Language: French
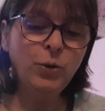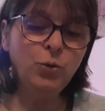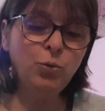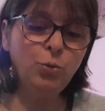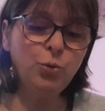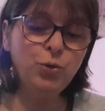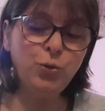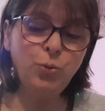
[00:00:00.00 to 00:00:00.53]

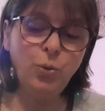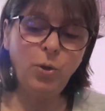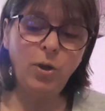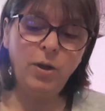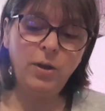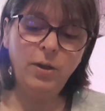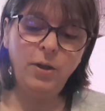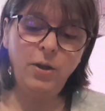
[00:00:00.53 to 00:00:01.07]

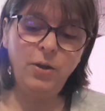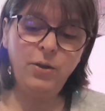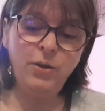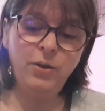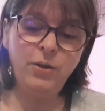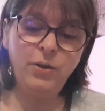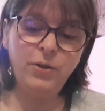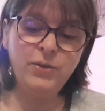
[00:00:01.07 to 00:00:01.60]
toujours
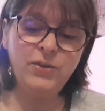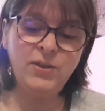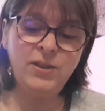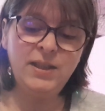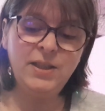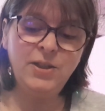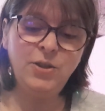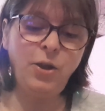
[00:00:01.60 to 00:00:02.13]
en
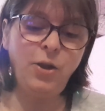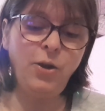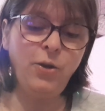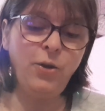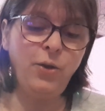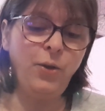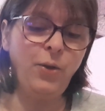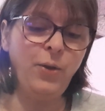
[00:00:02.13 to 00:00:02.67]
sticker
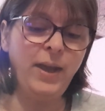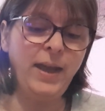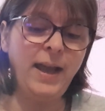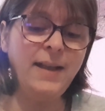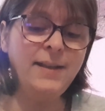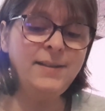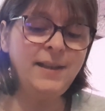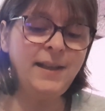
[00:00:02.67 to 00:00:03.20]
euh,
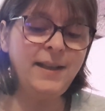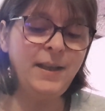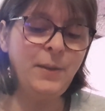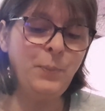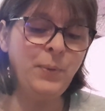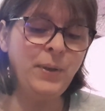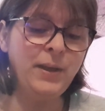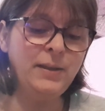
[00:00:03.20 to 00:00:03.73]
assez
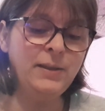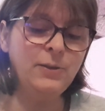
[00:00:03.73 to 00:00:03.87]
épais,